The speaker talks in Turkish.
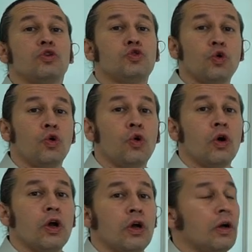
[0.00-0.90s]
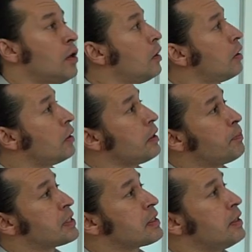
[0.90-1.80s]
so e,
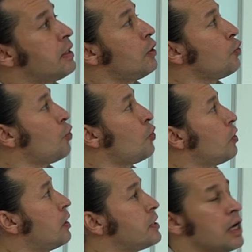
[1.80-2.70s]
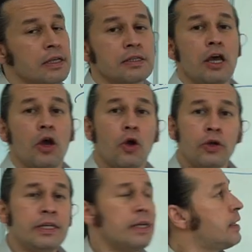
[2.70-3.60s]
yapısını görüyor olacağız.
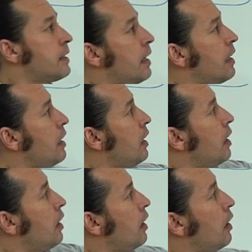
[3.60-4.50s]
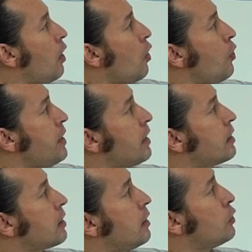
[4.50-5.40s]
Öncelikle e,
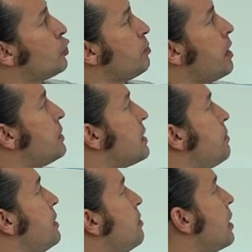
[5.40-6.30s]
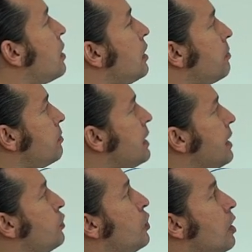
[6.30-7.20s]
örnek e, cümlemize bir bakalım.
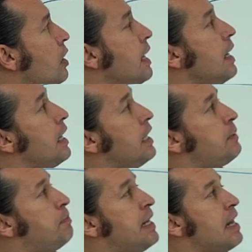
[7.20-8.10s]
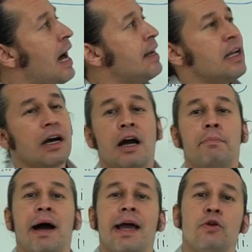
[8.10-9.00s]
Ne diyor? Ich bin anderer
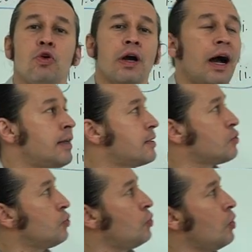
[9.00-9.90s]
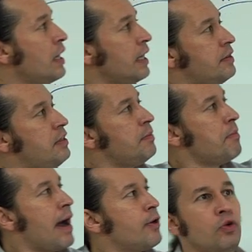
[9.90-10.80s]
Meinung als du. Die
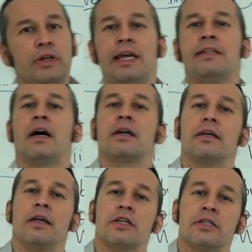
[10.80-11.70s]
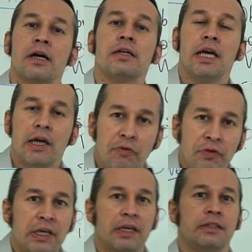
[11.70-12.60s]
Meinung neydi arkadaşlar?
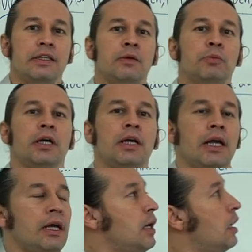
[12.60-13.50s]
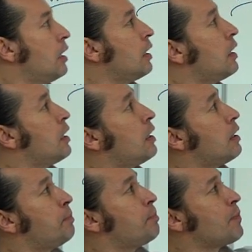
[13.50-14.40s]
Fikir değil mi?
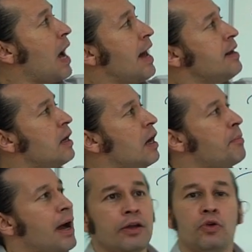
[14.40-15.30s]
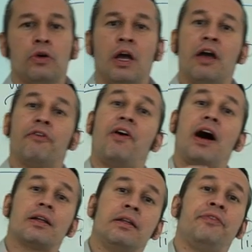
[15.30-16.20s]
E, anderer Meinung,
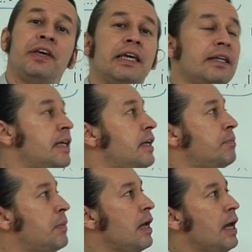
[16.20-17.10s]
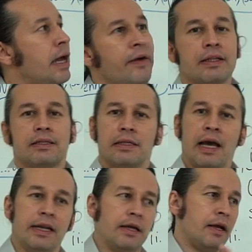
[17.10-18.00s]
farklı fikirdeyim. Evet
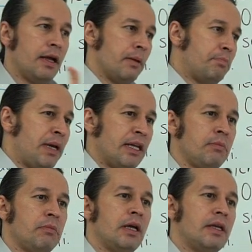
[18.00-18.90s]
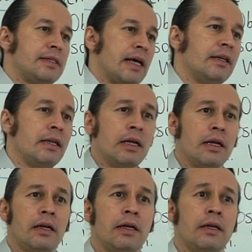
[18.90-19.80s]
yani benim sen e,
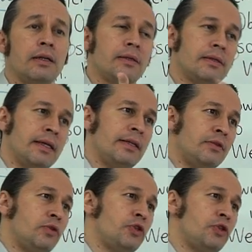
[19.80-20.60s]
e, senin